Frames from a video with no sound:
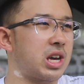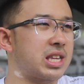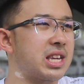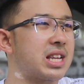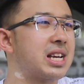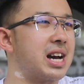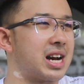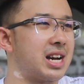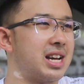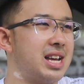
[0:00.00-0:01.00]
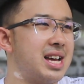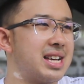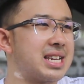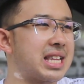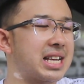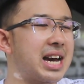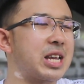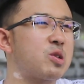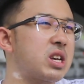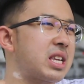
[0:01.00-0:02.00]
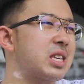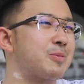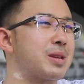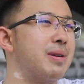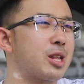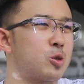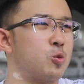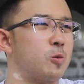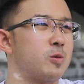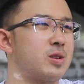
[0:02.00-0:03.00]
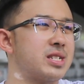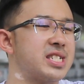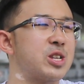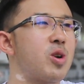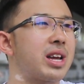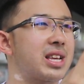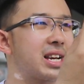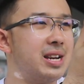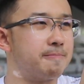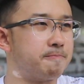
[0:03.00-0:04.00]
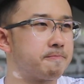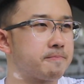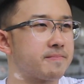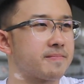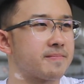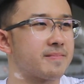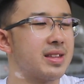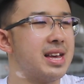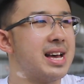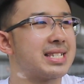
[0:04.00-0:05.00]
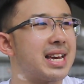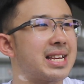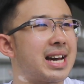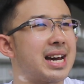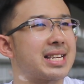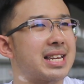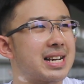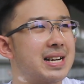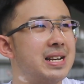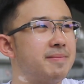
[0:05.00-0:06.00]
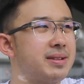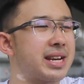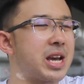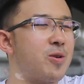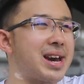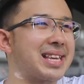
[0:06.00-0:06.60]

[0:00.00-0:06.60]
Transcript: kita tegang saat tegang itu kita, kita seperti batu ya itu akan tenggelam saat akan kita tenggelam dan nyawa